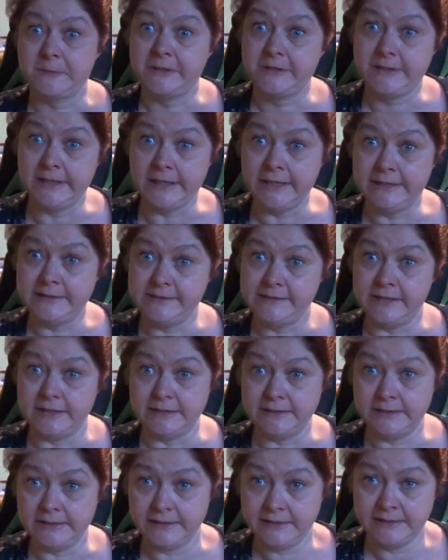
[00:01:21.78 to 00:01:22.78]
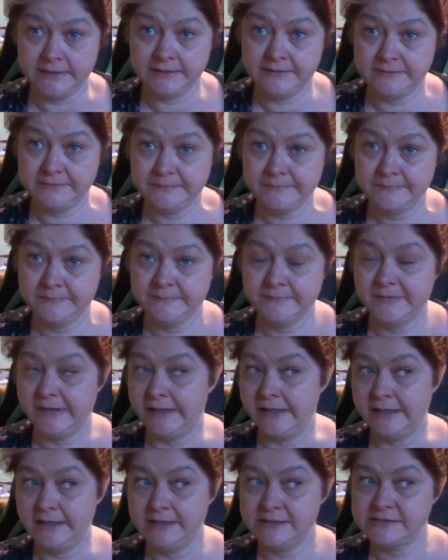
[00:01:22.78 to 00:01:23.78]
Geht ja nicht.
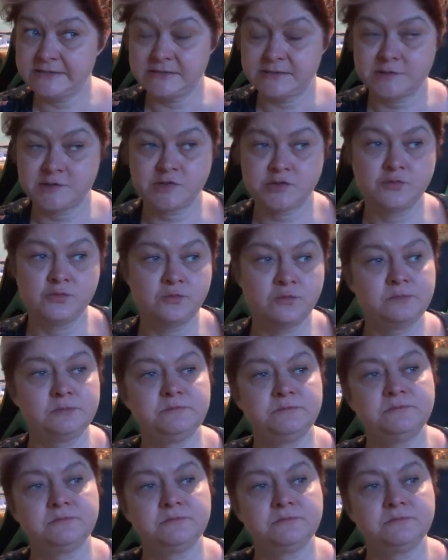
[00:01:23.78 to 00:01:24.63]
Alles ist zu.